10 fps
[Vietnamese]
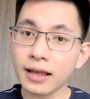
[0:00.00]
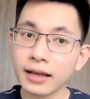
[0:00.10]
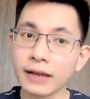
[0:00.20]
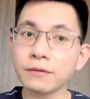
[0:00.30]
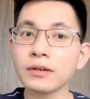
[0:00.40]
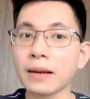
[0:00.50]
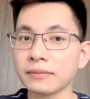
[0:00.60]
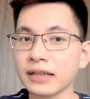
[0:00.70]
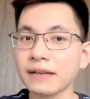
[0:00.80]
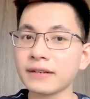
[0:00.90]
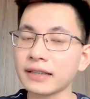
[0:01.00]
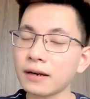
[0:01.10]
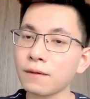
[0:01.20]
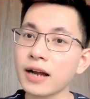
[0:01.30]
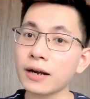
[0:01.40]
cái phút đắm say và thăng
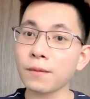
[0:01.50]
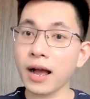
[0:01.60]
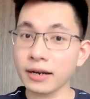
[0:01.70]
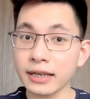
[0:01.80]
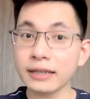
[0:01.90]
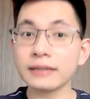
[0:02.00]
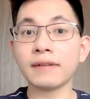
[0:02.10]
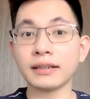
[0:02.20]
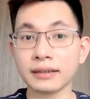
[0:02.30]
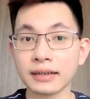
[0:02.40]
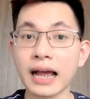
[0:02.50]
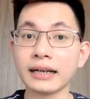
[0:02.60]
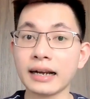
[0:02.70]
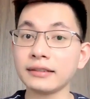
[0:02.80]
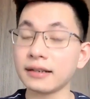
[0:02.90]
hoa đã qua đi và thực lại
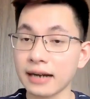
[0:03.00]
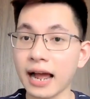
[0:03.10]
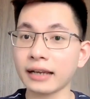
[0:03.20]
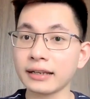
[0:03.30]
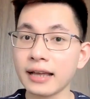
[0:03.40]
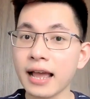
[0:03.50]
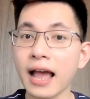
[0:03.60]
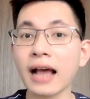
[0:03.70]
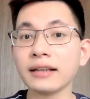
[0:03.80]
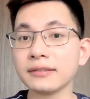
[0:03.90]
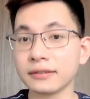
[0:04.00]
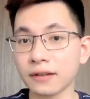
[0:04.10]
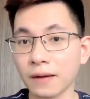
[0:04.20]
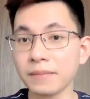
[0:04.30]
đã trở lại a sử trói